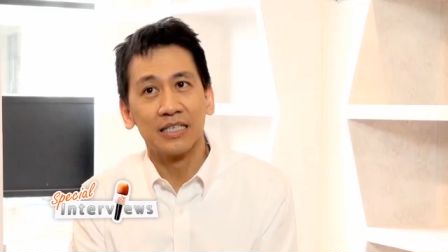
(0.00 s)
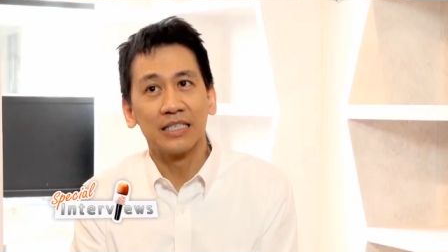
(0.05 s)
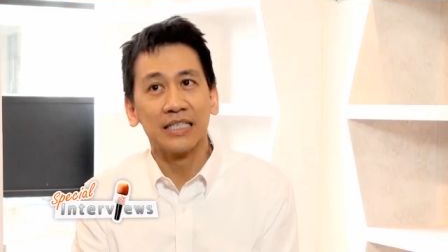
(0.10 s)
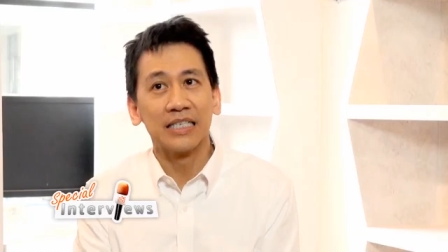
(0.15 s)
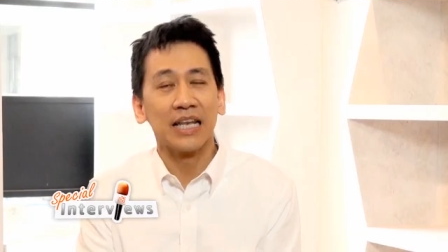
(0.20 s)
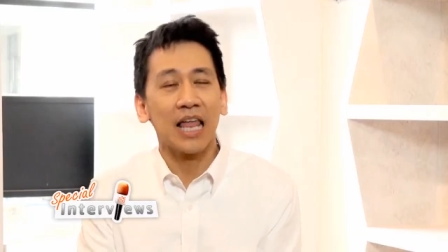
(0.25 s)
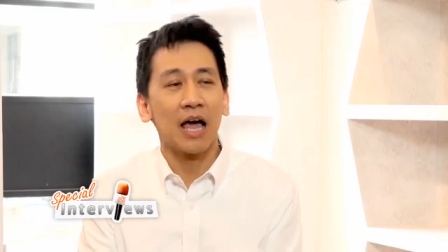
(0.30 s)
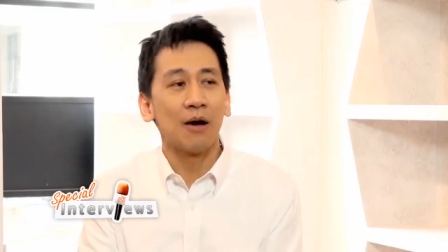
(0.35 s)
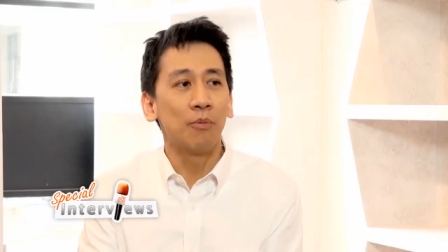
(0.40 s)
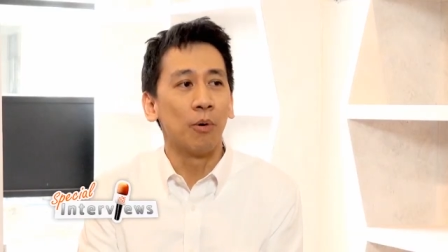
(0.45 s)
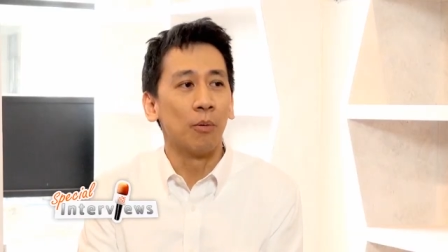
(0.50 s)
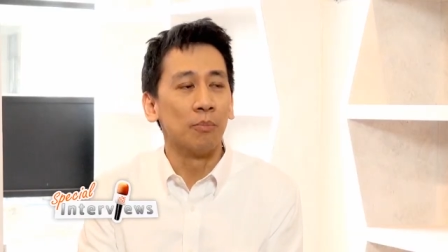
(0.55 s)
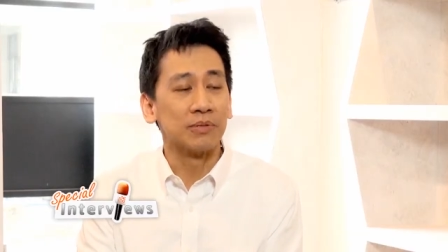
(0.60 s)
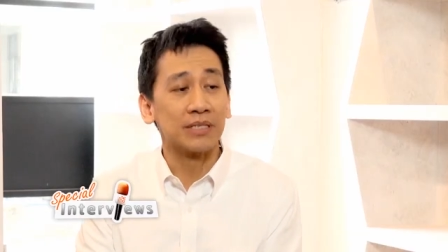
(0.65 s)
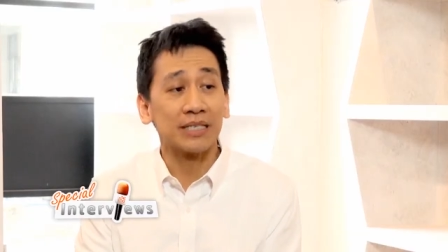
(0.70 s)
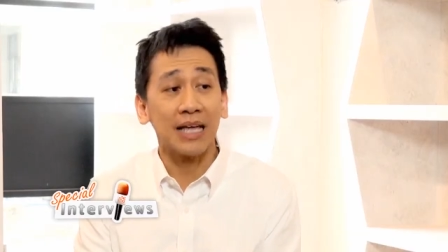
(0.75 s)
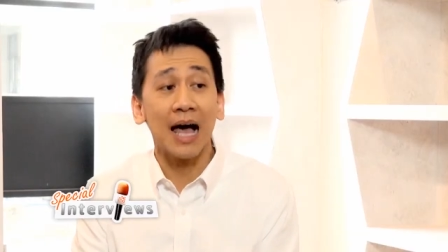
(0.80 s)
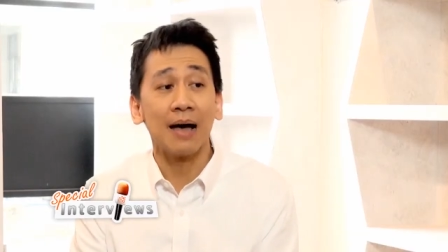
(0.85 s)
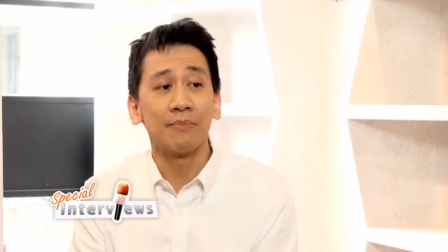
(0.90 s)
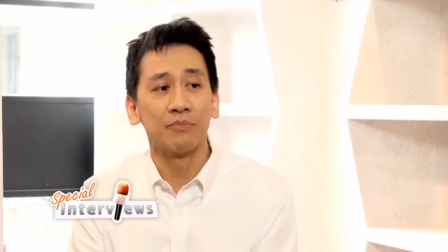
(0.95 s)
จริงๆแล้วผม
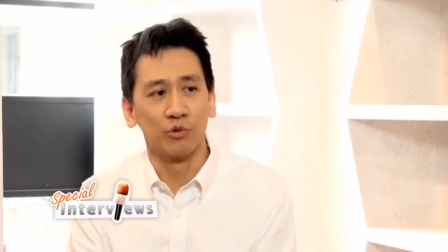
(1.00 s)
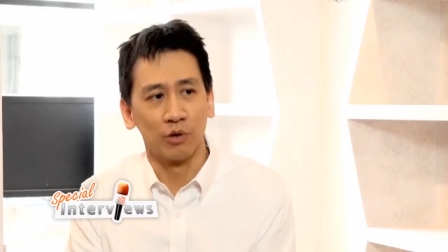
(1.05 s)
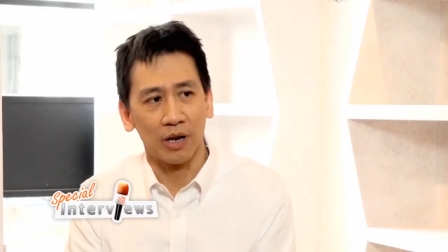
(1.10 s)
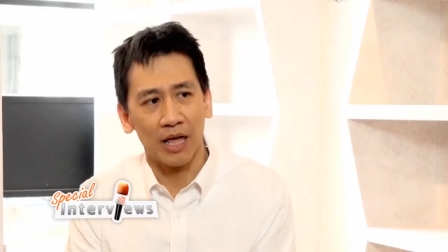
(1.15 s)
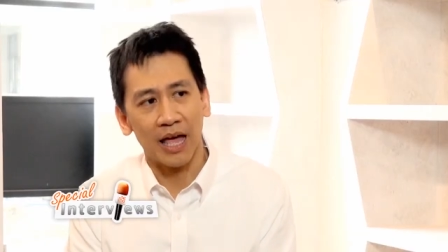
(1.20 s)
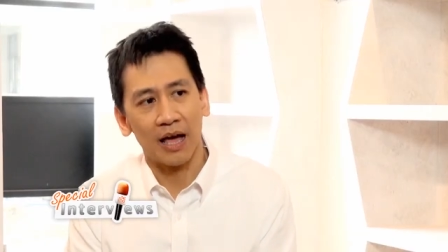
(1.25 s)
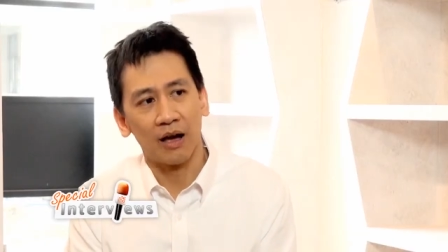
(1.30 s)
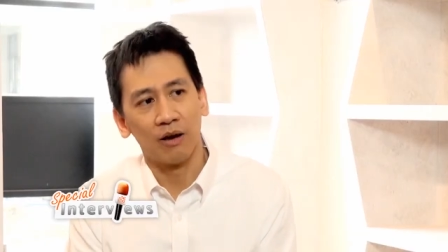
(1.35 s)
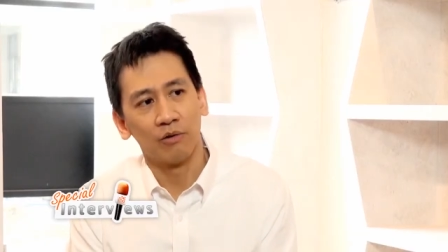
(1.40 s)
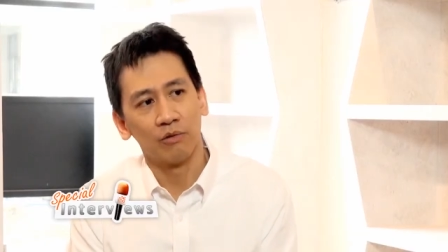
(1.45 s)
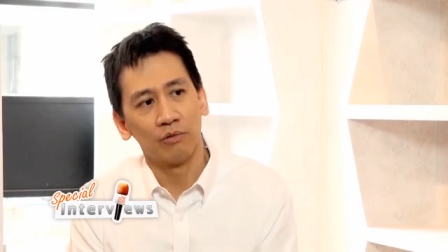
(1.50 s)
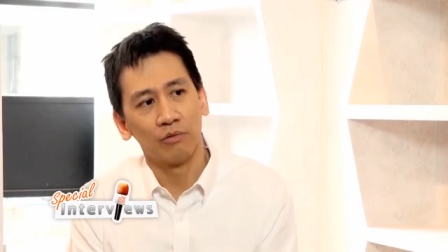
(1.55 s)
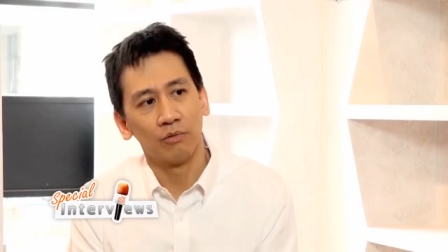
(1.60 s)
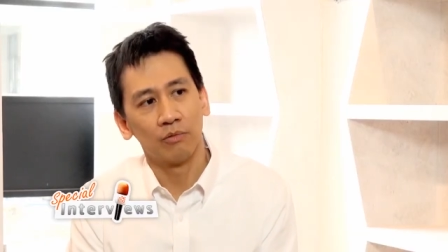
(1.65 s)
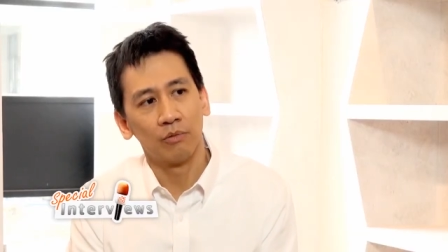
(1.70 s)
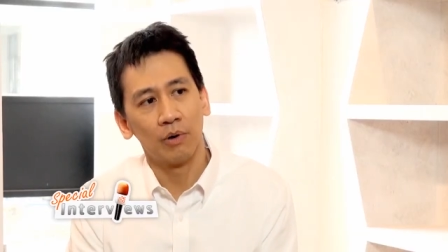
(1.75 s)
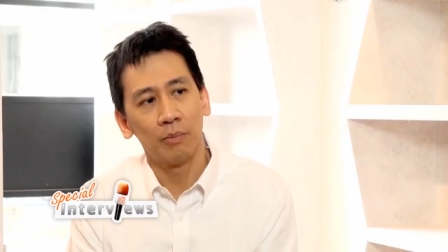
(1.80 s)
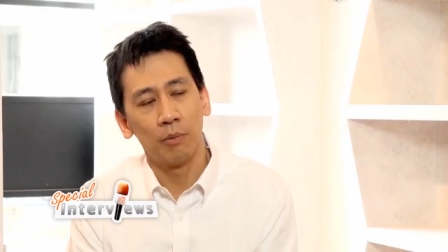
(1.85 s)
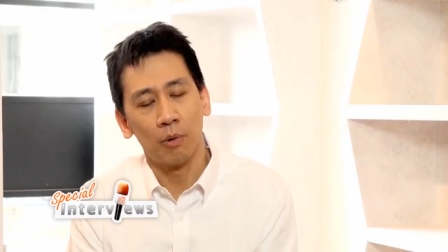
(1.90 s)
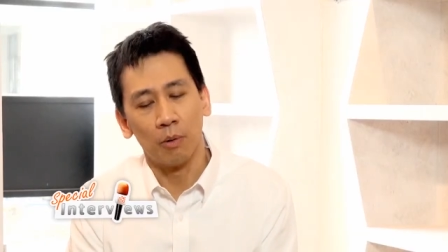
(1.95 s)
ทราบอยู่แล้ว
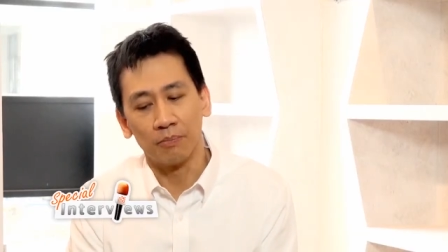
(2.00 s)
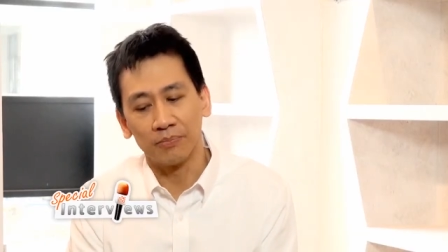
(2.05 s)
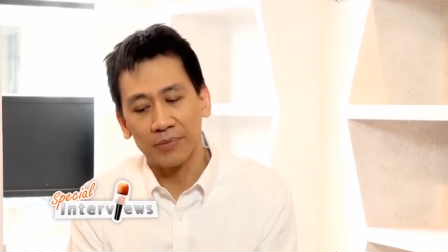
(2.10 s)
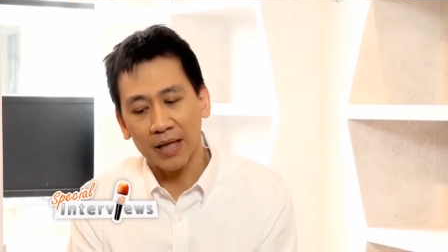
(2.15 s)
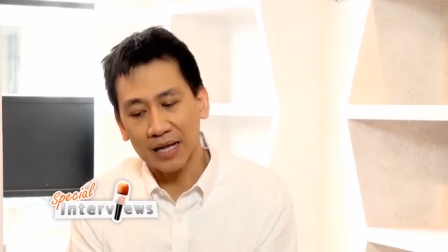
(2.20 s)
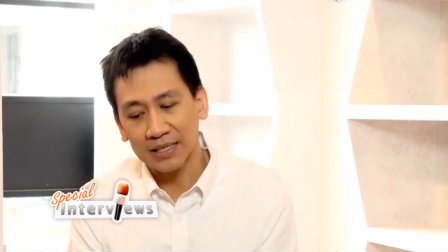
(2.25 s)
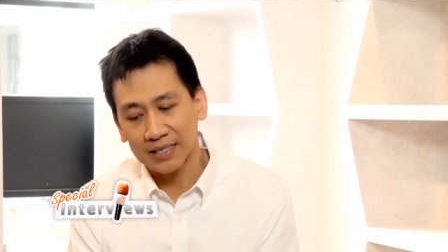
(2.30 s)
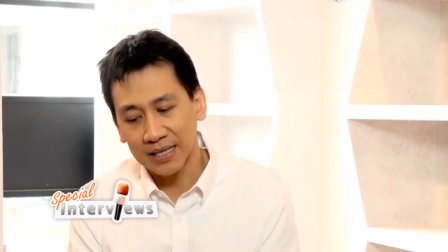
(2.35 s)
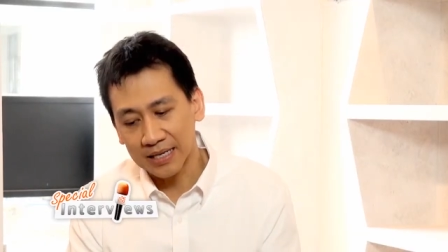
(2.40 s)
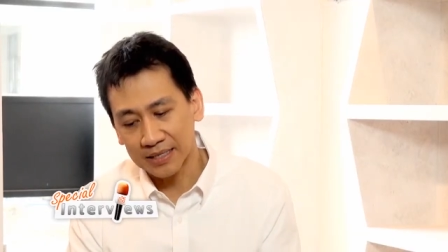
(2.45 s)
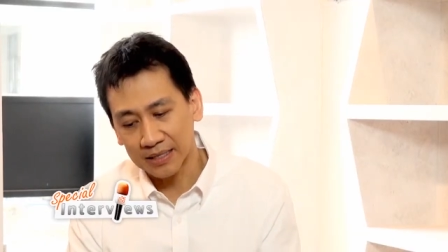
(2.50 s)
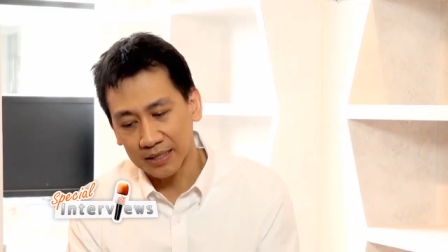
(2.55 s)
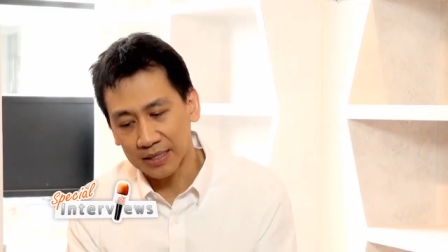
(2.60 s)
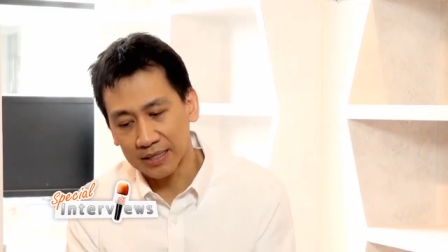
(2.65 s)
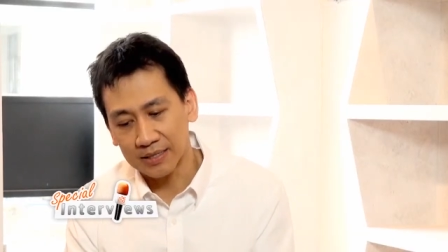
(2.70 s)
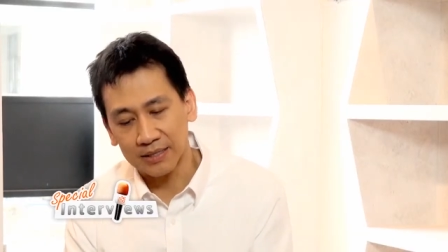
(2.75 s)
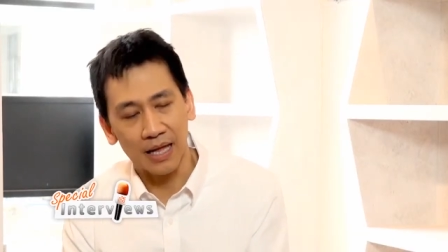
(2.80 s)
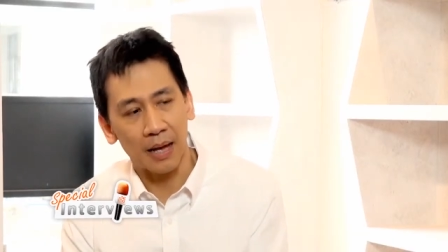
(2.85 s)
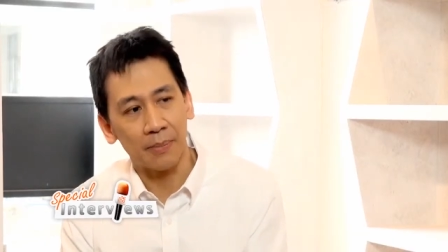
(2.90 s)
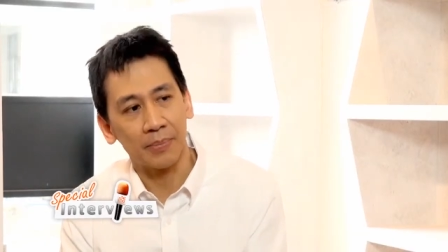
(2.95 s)
ว่าผมตั้งใจจะ
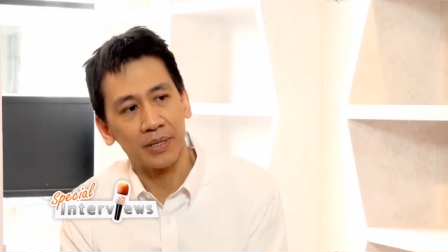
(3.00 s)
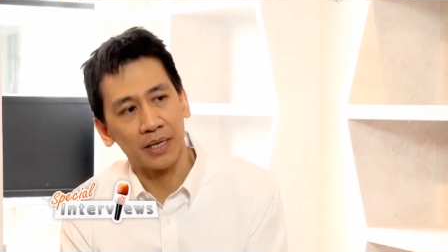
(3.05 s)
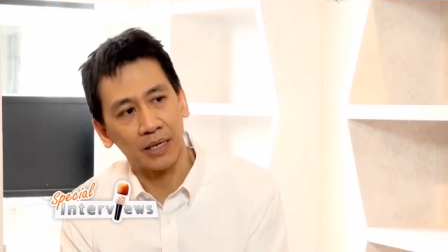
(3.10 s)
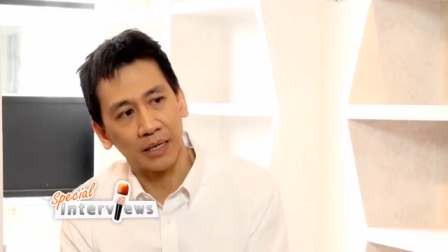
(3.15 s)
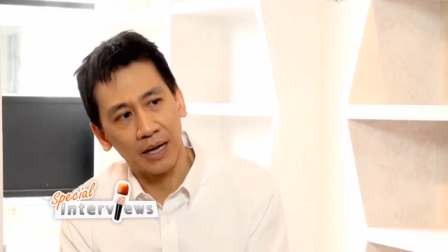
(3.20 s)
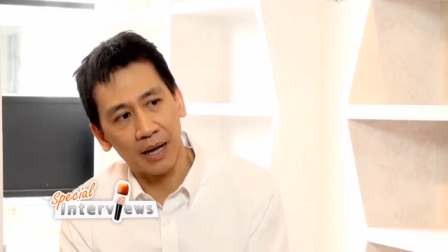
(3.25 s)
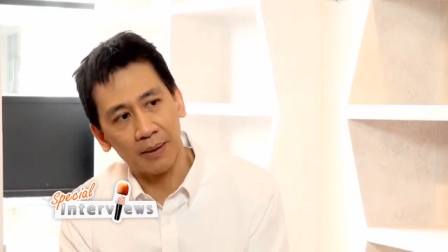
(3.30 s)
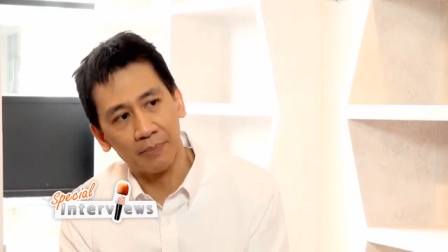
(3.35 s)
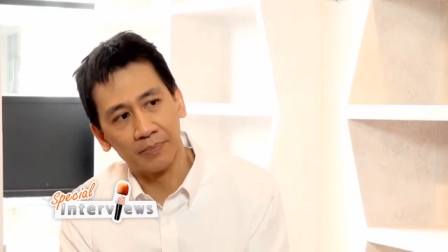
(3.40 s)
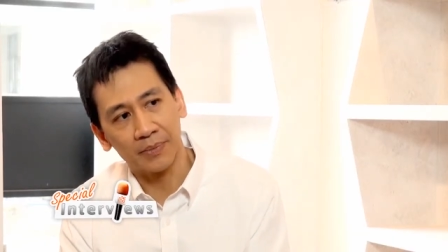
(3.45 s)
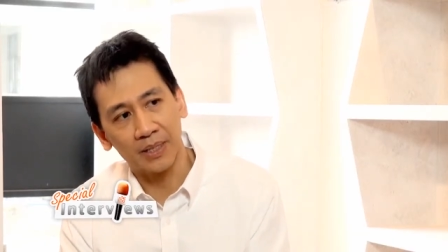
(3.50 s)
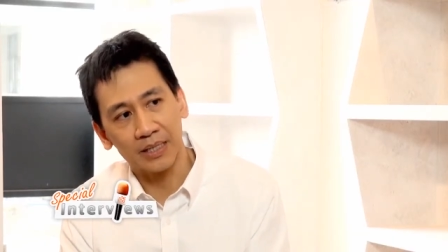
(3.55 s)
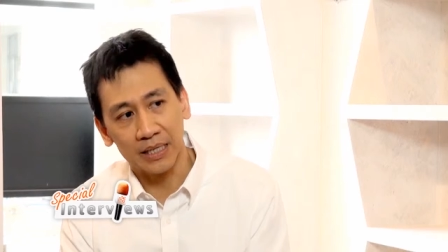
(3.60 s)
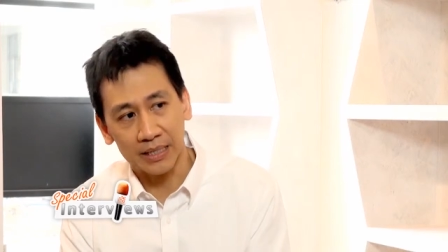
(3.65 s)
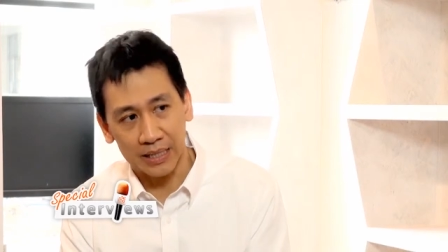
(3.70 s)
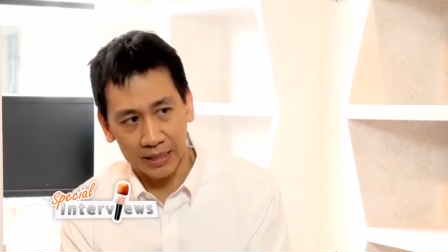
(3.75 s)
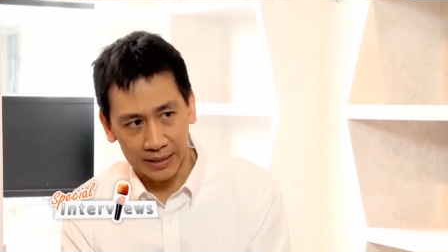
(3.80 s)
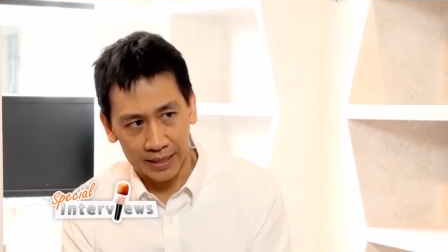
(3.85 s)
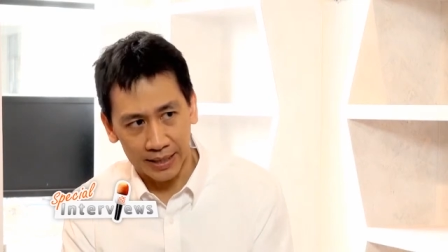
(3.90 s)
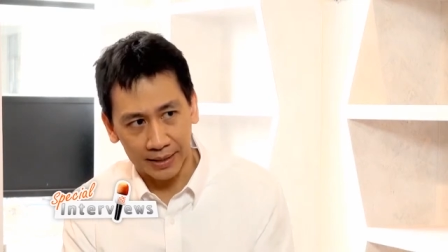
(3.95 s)
เรียนสถาปัตยกรรมตั้งแต่
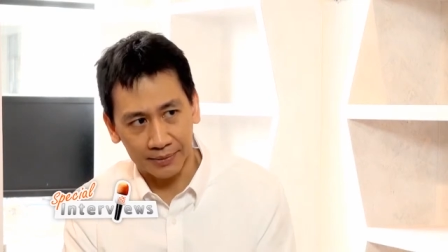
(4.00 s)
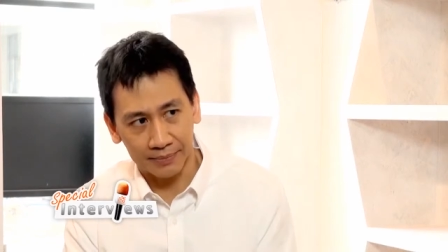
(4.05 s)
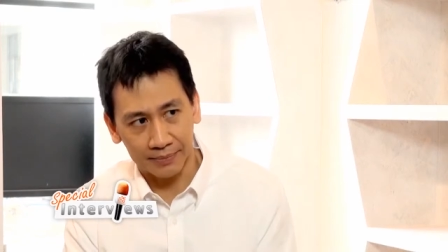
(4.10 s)
เด็